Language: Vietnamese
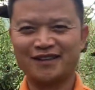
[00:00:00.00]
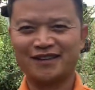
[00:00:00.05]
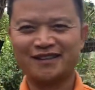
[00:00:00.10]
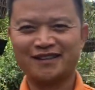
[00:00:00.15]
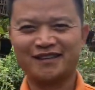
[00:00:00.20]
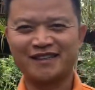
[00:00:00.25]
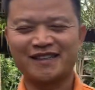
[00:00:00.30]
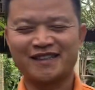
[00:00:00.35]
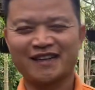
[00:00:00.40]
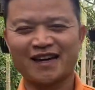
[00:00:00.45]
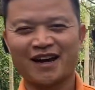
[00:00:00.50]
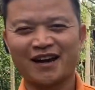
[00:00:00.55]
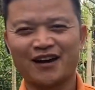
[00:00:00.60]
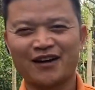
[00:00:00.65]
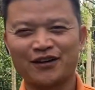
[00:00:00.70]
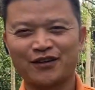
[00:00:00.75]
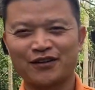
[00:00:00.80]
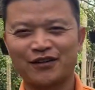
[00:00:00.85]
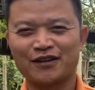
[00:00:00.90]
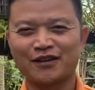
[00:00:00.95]
Xin
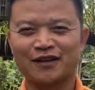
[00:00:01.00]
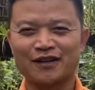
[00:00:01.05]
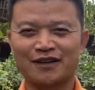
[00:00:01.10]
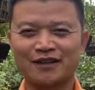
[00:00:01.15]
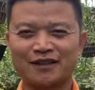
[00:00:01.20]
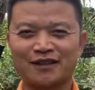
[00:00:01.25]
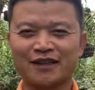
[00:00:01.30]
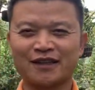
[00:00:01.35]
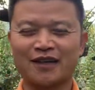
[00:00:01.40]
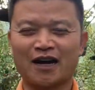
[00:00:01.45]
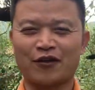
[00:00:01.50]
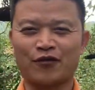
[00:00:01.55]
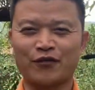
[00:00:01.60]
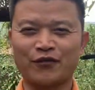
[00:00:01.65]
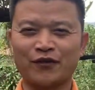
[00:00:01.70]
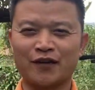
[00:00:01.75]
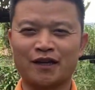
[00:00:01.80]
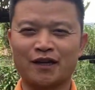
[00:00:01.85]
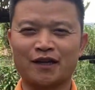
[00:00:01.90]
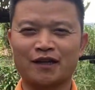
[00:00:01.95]
chào ờ, tất cả quý
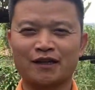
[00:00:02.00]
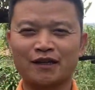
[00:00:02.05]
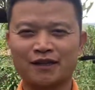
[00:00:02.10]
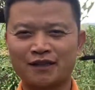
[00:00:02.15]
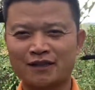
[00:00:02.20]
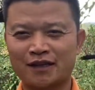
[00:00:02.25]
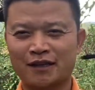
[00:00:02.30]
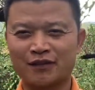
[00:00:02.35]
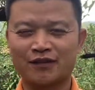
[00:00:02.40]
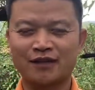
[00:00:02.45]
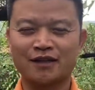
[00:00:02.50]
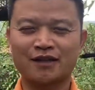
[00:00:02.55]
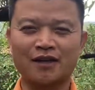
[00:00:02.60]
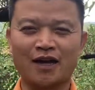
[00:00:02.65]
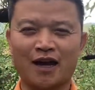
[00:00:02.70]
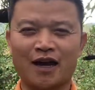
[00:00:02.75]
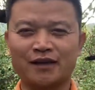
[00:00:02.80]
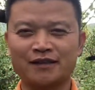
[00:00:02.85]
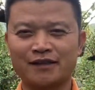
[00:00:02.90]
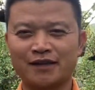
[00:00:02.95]
vị, chào tất
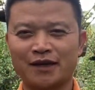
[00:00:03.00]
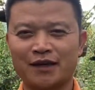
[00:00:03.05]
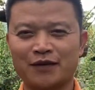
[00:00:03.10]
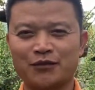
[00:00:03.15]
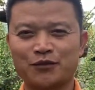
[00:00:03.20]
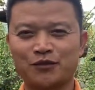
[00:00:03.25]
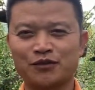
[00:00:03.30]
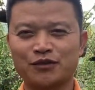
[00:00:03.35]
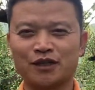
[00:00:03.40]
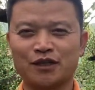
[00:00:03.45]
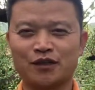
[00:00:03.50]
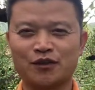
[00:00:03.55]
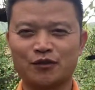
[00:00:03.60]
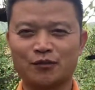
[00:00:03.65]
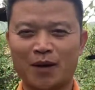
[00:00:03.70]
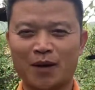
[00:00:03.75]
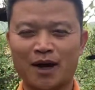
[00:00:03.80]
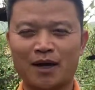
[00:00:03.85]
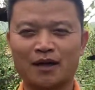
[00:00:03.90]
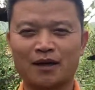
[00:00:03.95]
cả anh chị em cô dì chú
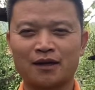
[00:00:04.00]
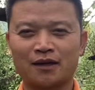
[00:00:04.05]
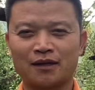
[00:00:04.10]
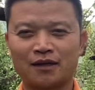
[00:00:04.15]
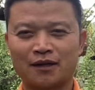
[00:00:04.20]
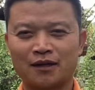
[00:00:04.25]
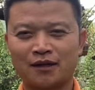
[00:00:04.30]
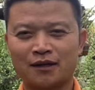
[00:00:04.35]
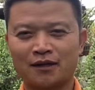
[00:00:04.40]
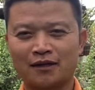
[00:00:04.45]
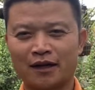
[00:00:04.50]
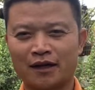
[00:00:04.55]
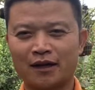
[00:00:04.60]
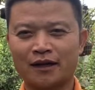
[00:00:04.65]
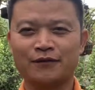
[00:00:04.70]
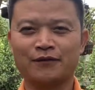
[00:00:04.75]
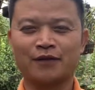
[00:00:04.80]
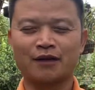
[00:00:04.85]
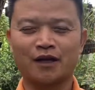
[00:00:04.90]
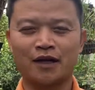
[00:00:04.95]
bác đã
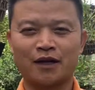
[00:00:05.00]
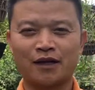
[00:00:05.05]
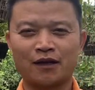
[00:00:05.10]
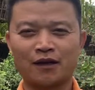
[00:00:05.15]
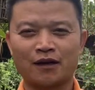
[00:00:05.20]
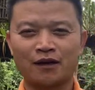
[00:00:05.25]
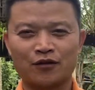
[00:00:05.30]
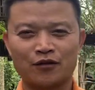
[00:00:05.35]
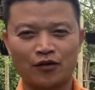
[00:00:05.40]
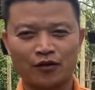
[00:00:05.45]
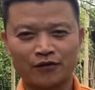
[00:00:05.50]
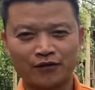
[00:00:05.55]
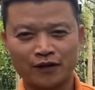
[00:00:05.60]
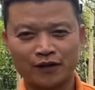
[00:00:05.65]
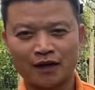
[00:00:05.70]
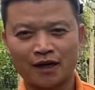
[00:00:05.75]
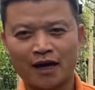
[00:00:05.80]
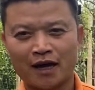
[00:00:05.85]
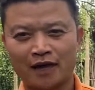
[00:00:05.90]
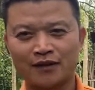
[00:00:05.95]
đến với kênh ờ, của
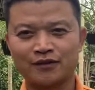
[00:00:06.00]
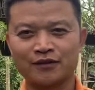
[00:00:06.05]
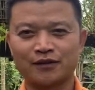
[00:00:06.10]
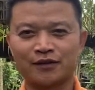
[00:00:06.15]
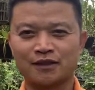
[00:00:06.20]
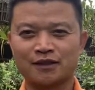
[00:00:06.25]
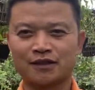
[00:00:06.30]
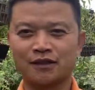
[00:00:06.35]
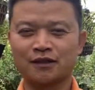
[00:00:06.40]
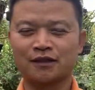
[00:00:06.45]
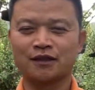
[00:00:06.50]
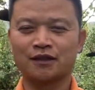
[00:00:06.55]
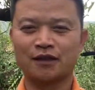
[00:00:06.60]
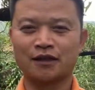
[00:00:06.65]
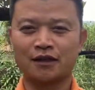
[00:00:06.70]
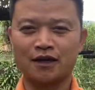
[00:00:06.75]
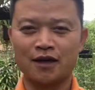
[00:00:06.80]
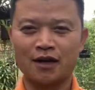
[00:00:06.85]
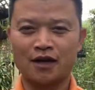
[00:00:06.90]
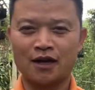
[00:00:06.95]
Vườn Lan Trường Sơn.
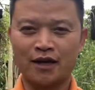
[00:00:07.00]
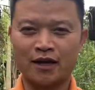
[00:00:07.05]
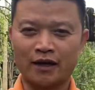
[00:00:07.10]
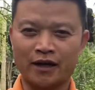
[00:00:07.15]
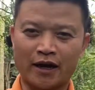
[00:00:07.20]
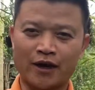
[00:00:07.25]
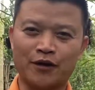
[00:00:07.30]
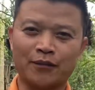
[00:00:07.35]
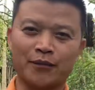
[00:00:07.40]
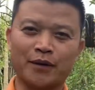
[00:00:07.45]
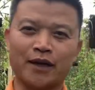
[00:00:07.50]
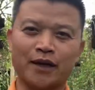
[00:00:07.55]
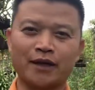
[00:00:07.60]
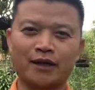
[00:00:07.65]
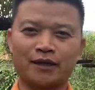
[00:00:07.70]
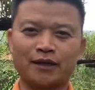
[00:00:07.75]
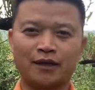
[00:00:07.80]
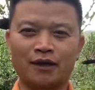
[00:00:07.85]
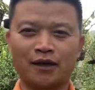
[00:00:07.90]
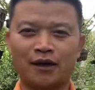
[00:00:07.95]
Ngày hôm nay
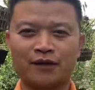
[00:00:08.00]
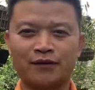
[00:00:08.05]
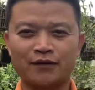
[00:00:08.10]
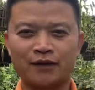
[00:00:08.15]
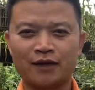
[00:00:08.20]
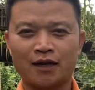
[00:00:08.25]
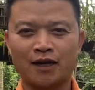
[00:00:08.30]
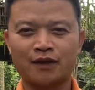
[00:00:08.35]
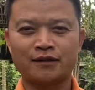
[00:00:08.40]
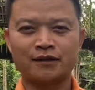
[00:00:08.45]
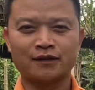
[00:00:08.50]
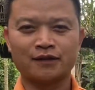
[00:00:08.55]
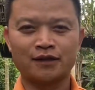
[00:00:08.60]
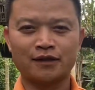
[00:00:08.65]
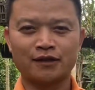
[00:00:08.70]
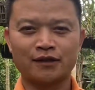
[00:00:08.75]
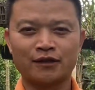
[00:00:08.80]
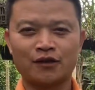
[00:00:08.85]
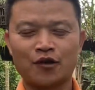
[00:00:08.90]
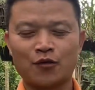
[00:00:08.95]
thì ờ, Vườn Lan Trường
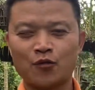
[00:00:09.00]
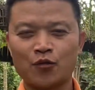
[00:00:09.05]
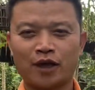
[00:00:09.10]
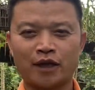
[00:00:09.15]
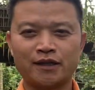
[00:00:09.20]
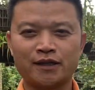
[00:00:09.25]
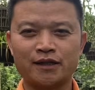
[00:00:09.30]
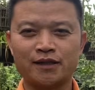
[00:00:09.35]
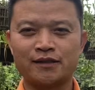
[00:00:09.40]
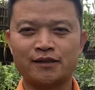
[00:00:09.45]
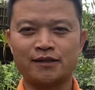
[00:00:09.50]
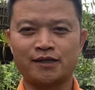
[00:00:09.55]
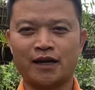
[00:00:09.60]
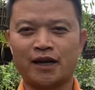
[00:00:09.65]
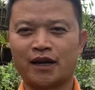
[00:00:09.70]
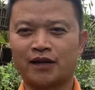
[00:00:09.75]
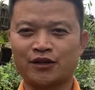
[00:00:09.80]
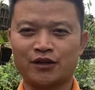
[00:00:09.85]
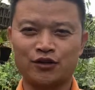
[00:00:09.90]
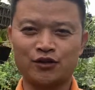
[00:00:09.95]
Sơn có một cái chia sẻ
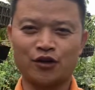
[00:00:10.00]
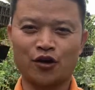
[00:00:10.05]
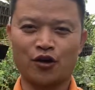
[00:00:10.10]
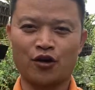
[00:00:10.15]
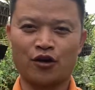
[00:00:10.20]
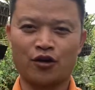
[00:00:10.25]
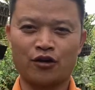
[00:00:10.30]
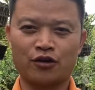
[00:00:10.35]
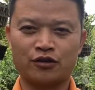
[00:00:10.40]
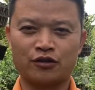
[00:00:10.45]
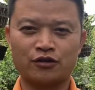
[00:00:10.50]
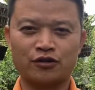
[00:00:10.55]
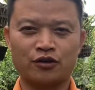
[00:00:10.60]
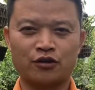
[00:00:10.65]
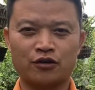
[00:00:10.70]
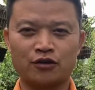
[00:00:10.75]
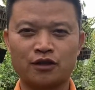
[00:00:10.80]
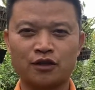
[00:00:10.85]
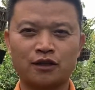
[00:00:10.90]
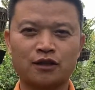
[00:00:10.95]
nho nhỏ
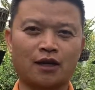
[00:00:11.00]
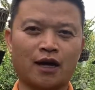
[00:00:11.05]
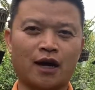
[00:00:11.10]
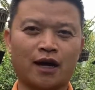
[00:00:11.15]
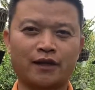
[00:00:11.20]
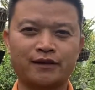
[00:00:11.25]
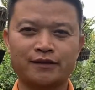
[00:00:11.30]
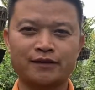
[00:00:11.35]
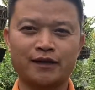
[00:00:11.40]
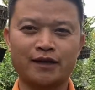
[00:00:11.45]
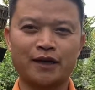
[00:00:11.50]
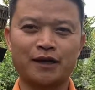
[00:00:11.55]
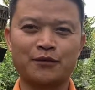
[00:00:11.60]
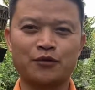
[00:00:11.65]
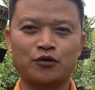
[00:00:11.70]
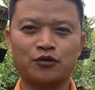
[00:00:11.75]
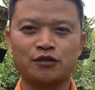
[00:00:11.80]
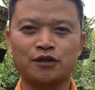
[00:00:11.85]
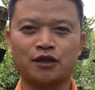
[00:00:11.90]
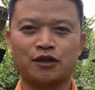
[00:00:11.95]
cho tất cả anh chị em
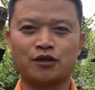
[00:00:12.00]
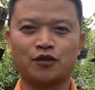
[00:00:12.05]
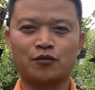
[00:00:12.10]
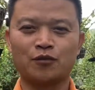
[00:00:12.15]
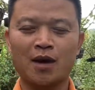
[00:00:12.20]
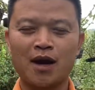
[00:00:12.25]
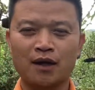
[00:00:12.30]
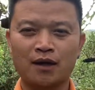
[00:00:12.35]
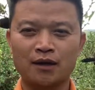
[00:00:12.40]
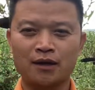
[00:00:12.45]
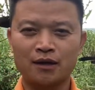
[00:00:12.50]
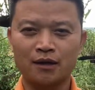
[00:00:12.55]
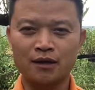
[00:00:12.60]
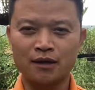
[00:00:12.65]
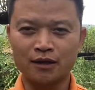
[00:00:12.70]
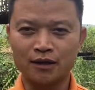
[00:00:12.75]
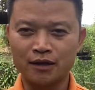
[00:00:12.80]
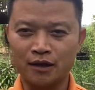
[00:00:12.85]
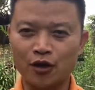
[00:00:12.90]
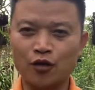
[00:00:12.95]
cô dì chú bác
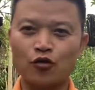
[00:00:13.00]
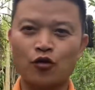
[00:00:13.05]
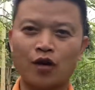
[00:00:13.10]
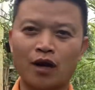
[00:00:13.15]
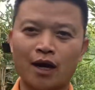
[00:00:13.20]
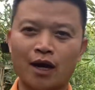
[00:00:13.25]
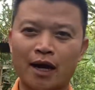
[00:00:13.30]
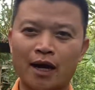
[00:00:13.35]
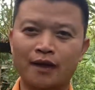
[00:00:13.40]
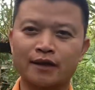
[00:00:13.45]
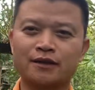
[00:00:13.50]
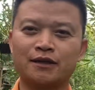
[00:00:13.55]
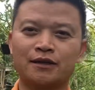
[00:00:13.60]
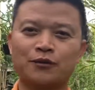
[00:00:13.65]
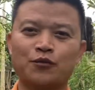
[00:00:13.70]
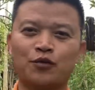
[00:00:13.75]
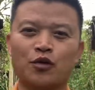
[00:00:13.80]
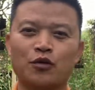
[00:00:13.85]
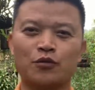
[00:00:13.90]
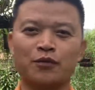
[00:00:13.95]
yêu hoa lan trên
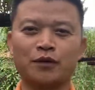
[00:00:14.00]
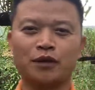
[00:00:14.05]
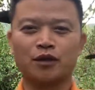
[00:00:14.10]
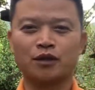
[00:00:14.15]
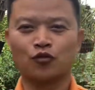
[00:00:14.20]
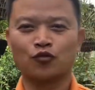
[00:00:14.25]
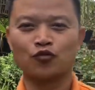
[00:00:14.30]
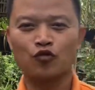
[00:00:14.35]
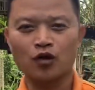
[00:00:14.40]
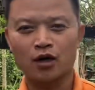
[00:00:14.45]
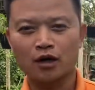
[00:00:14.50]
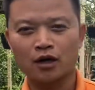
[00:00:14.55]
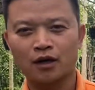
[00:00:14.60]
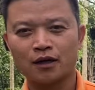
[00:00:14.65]
mọi miền Tổ quốc.